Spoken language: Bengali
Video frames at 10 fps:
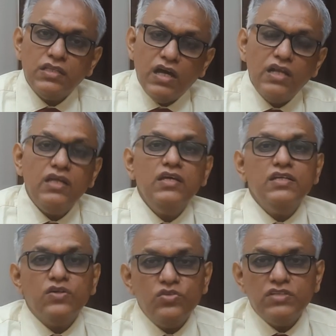তাহলে
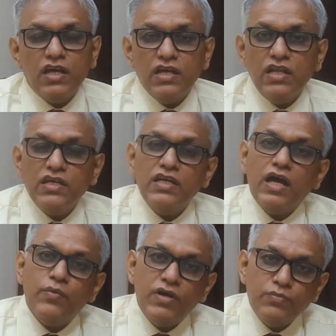ওই সাইকেলে
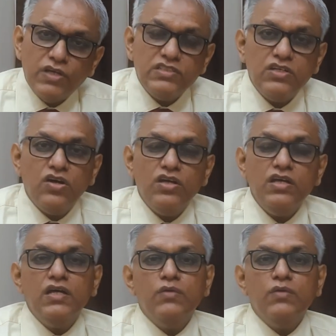গিয়ে আবার মাসিক হয়